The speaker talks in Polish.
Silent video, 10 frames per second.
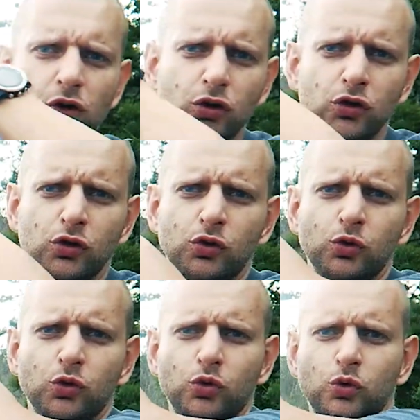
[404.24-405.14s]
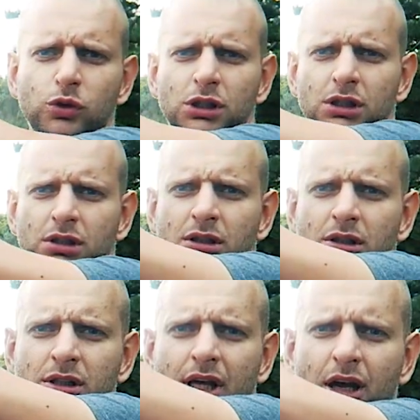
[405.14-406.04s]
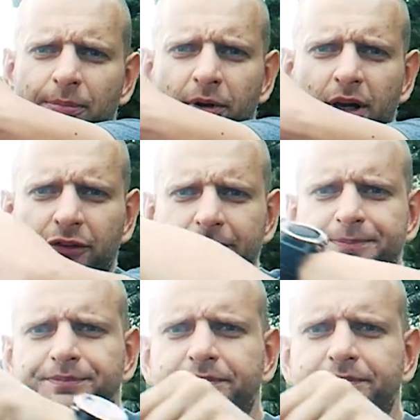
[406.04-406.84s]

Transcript: uu, tak go pokażę.